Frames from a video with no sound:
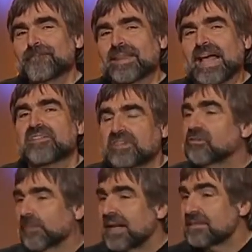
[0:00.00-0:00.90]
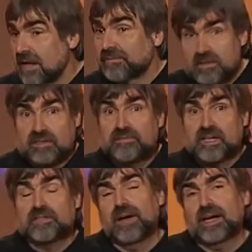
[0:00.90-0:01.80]
Ja, also die Schweiz darf, es ist
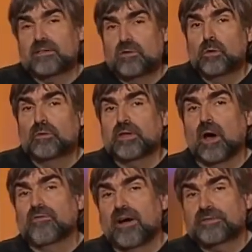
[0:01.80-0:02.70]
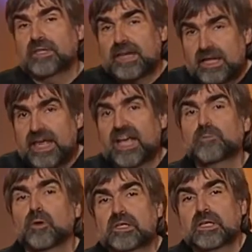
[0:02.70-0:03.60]
wirklich wahr, in Zukunft auch Waffen in Länder
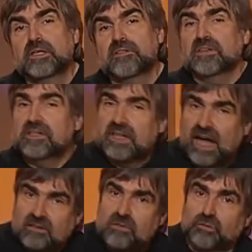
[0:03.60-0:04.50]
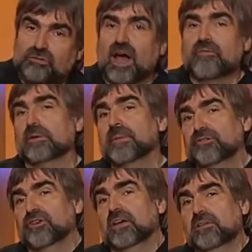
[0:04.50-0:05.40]
exportieren, die sich nicht ganz so scharf an
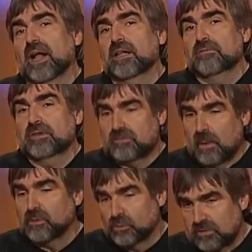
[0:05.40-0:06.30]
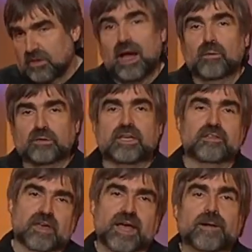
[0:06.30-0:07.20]
Menschenrechte halten wie zum Beispiel USA oder
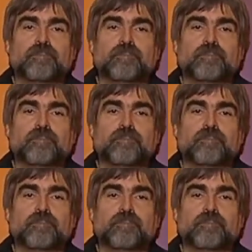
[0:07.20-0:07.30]
Israel.